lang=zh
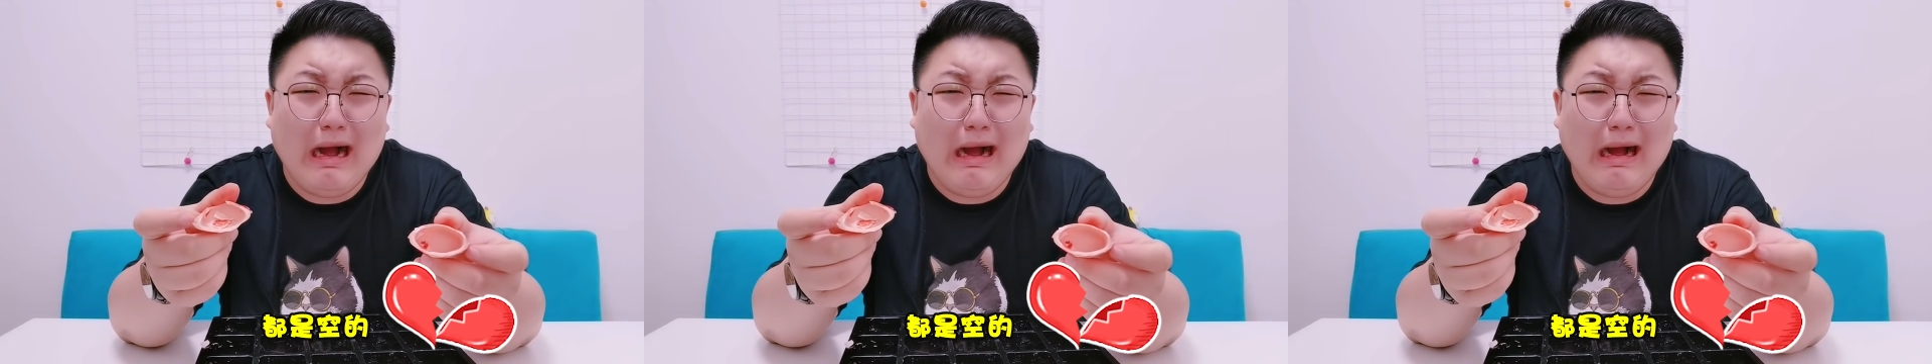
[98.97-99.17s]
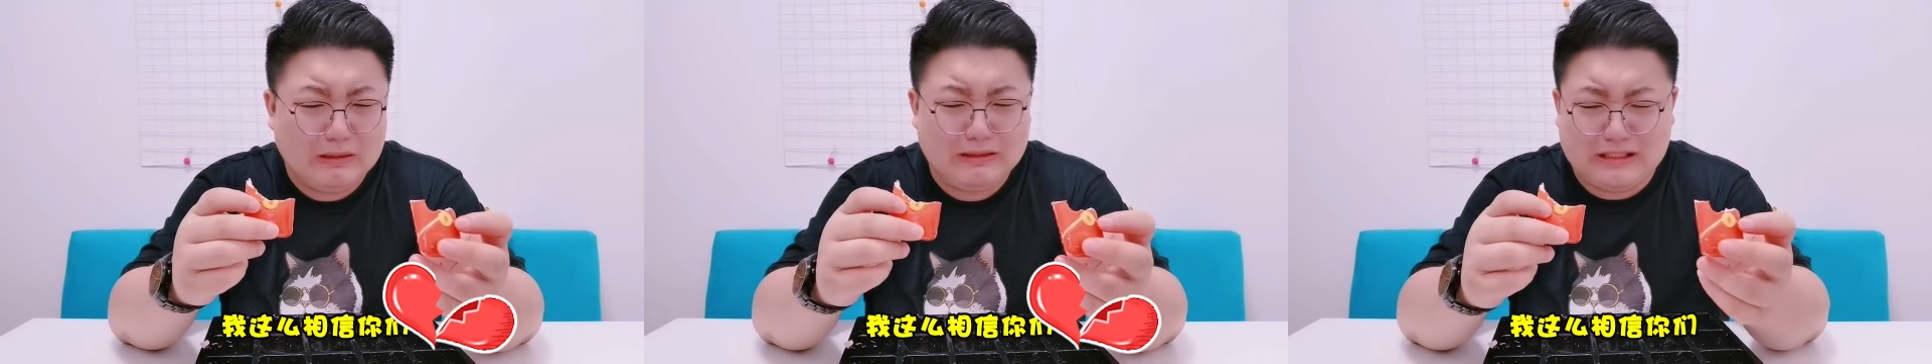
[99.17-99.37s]

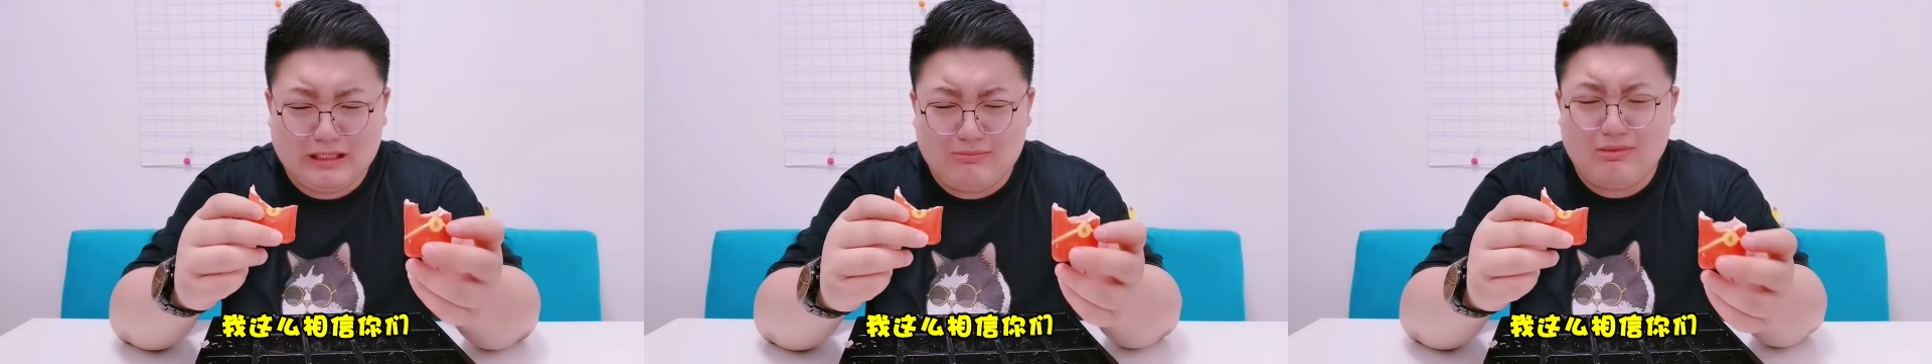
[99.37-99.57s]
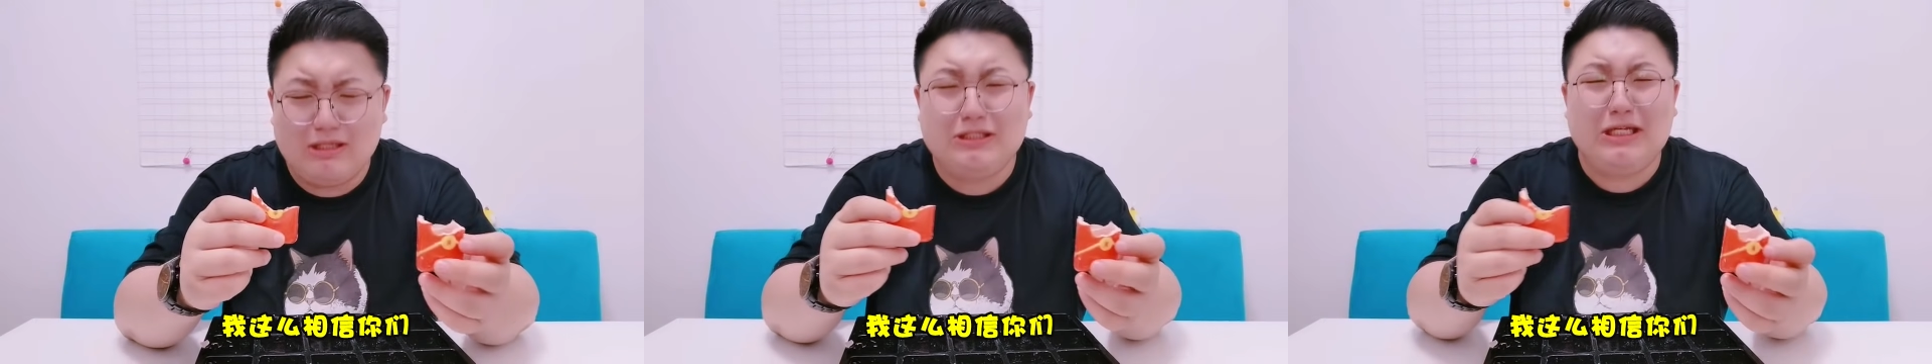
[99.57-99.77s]
我
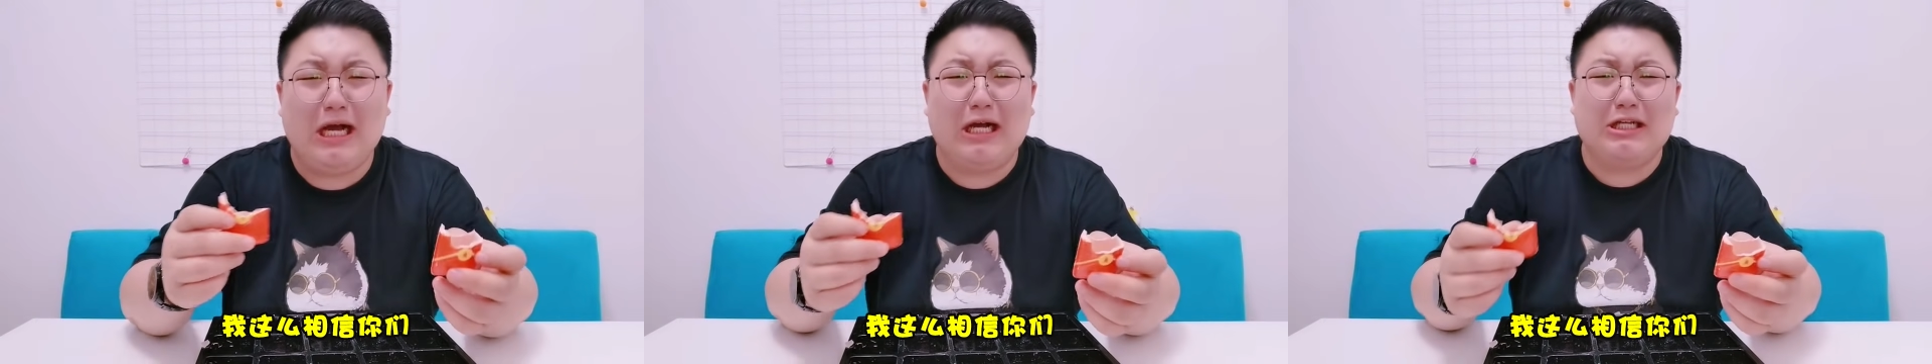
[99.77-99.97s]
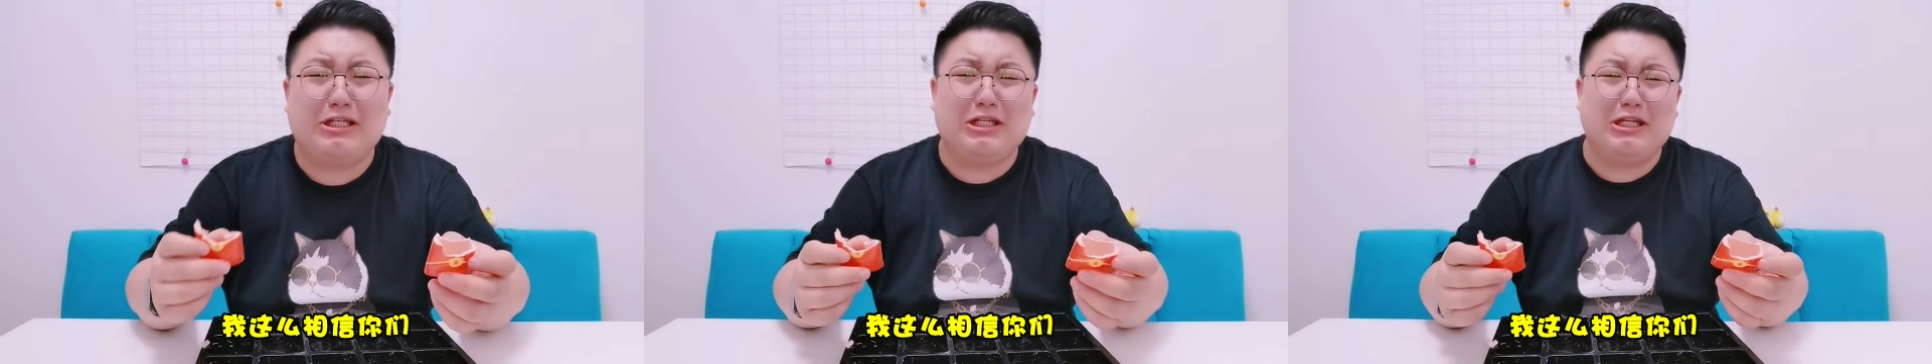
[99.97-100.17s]
这么
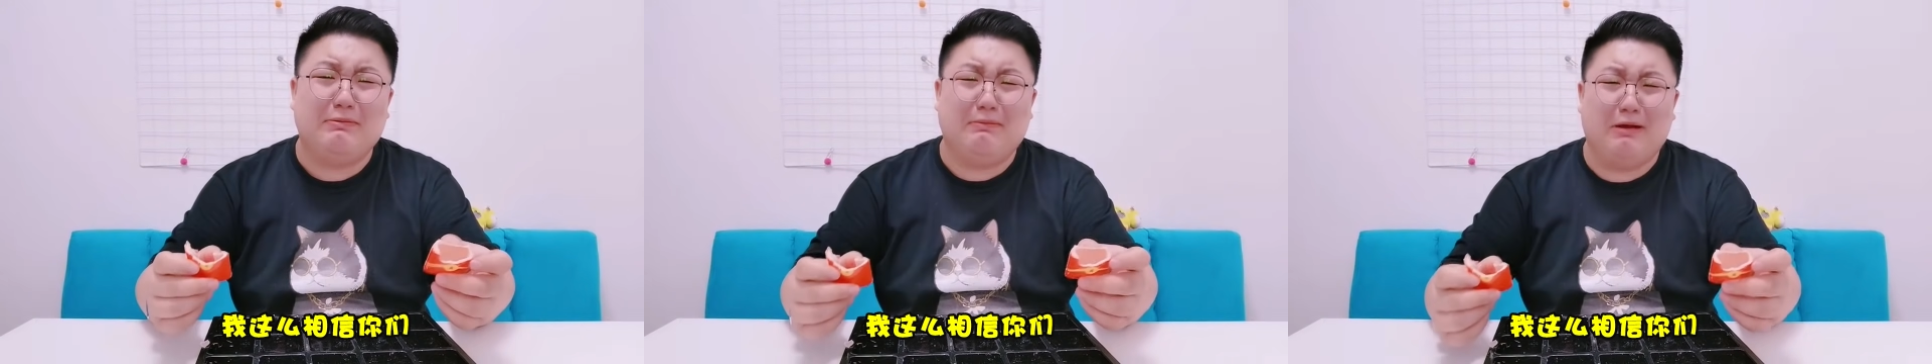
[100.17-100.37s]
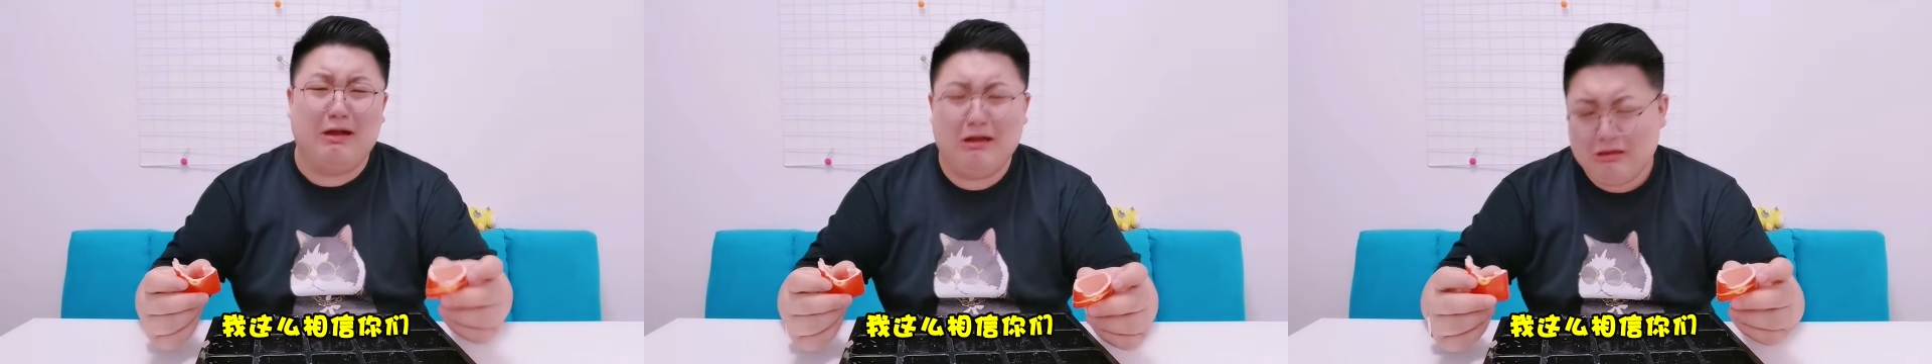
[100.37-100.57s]
相信你
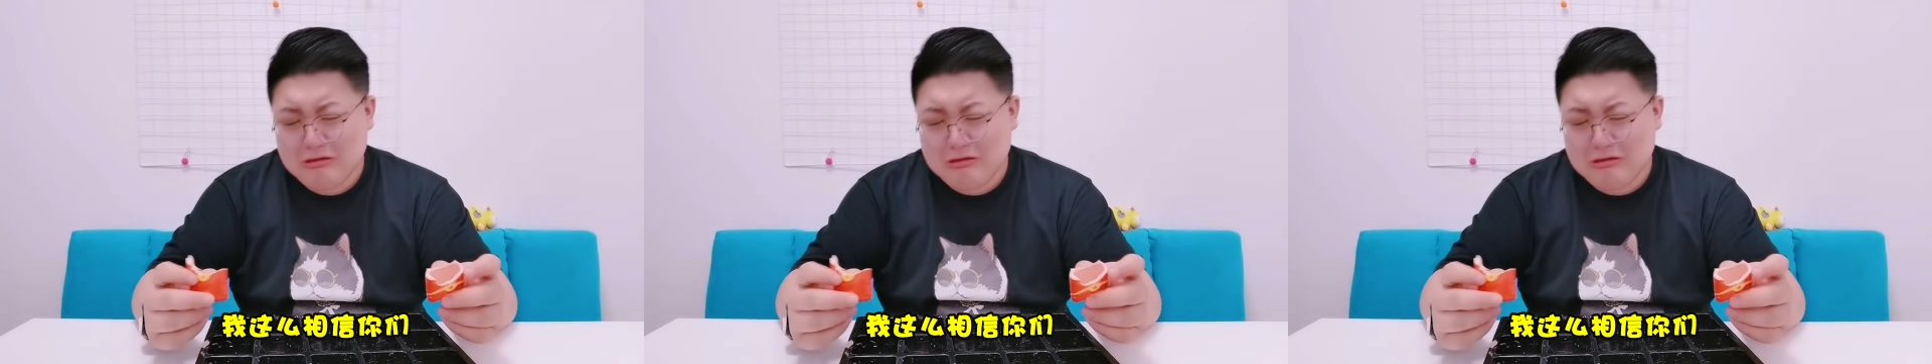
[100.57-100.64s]
们，